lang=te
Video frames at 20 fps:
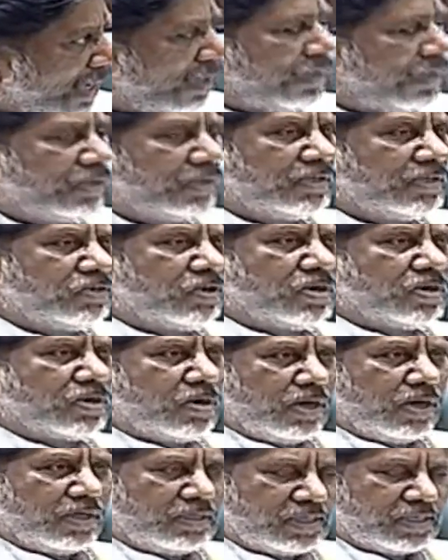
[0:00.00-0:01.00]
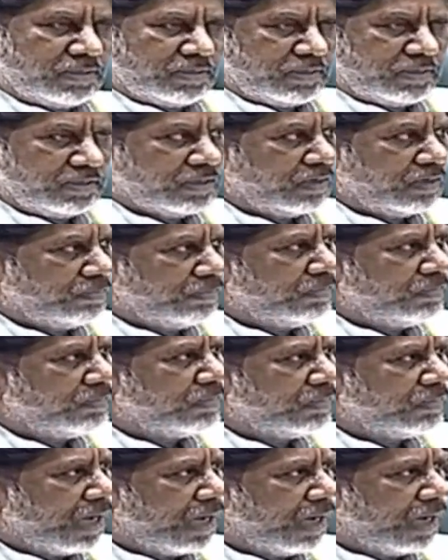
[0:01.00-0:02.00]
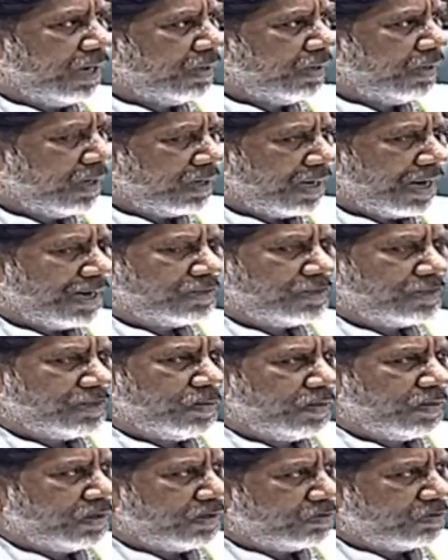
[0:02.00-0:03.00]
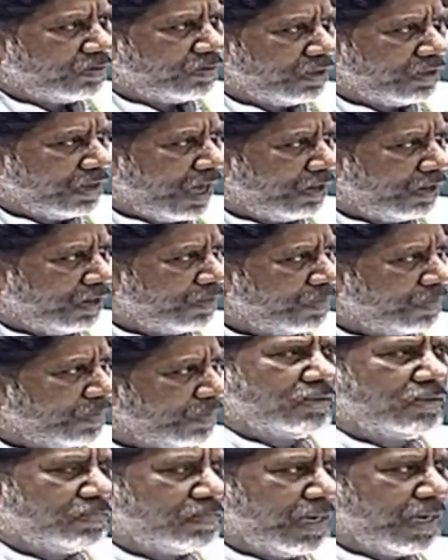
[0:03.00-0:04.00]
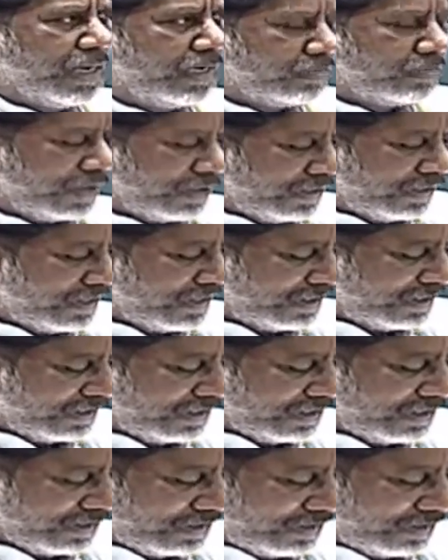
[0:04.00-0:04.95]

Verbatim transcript: కూడా రిజర్వ్డ్ కాన్స్టిట్యున్సీసే నా రాష్ట్రంలో ఉన్నటువంటి నాలుగు నుంచి పైలట్ ప్రాజెక్ట్గా